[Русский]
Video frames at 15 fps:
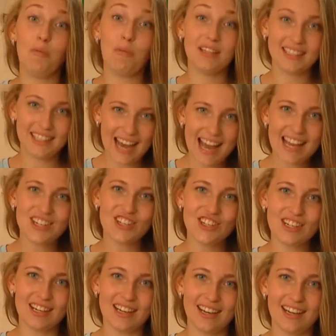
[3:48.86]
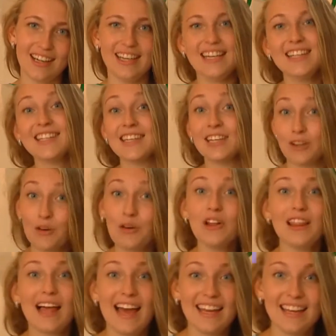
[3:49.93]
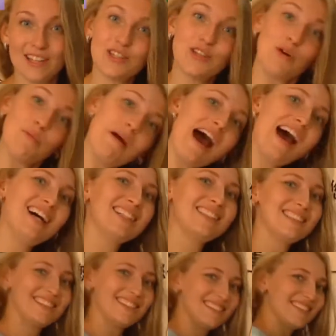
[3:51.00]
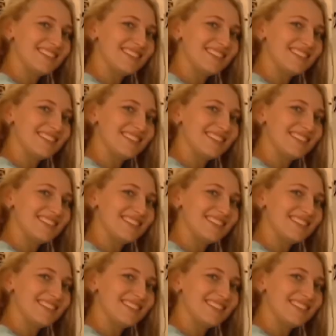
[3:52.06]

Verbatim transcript: выучить язык. Позже познакомилась с профессором на